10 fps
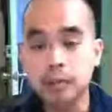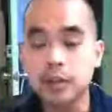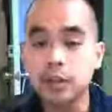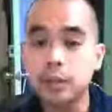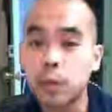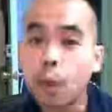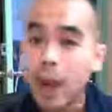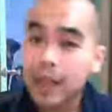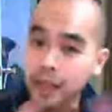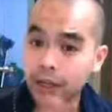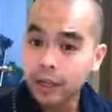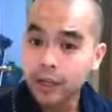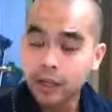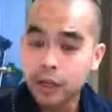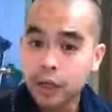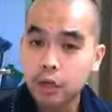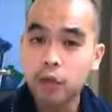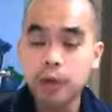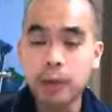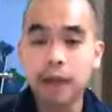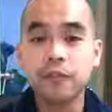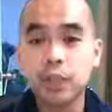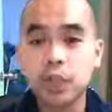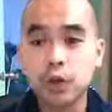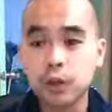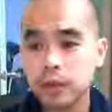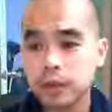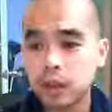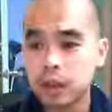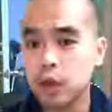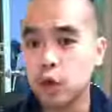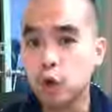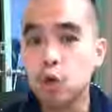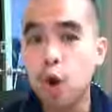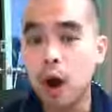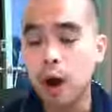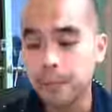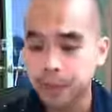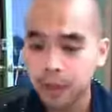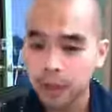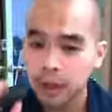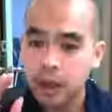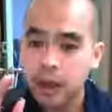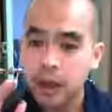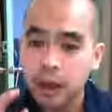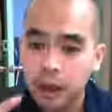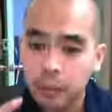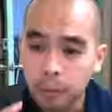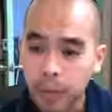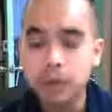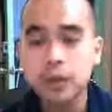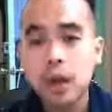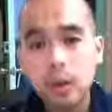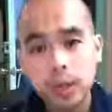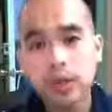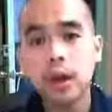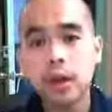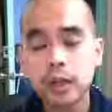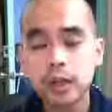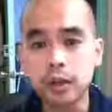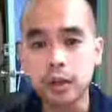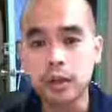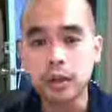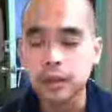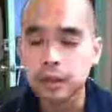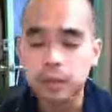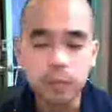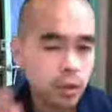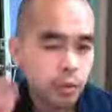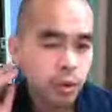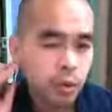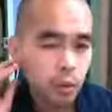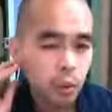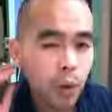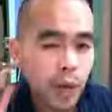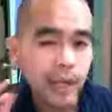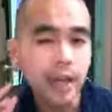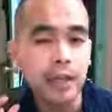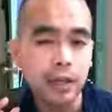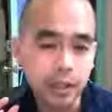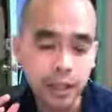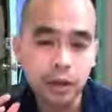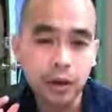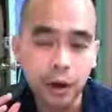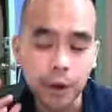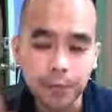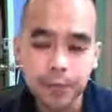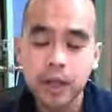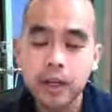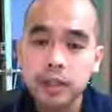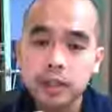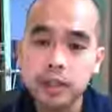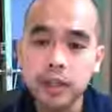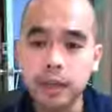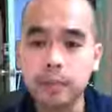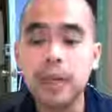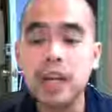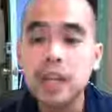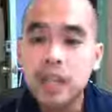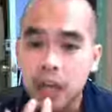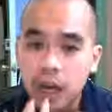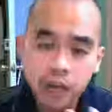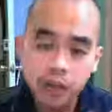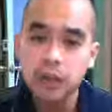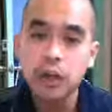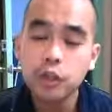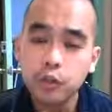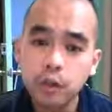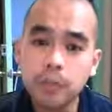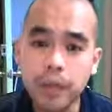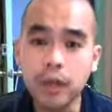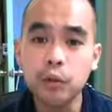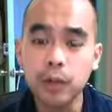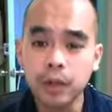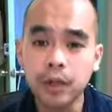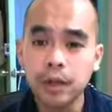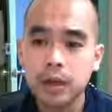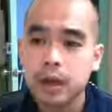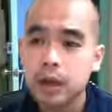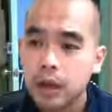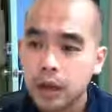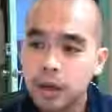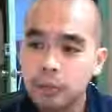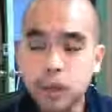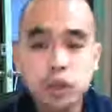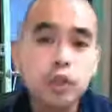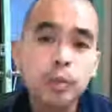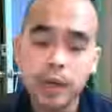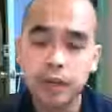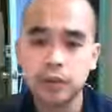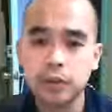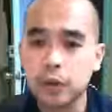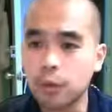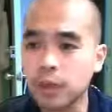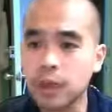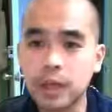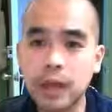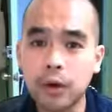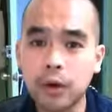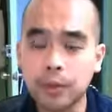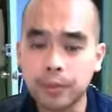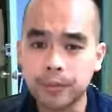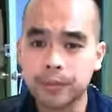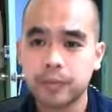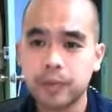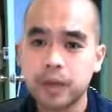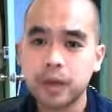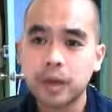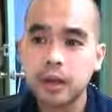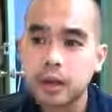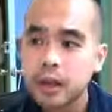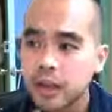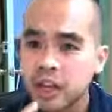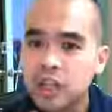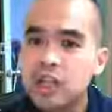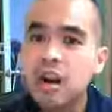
mà giờ mình quay lại cái tên của người bạn phi châu đó tên đó là Ngoa mình không có nói cái đó được thứ nhất mình không có quen nghe được cái tiếng của họ thứ nhì mấy cái cơ đó đó ở trong cái miệng của mình á mình chưa bao giờ sử dụng nó lần nào hết cái cái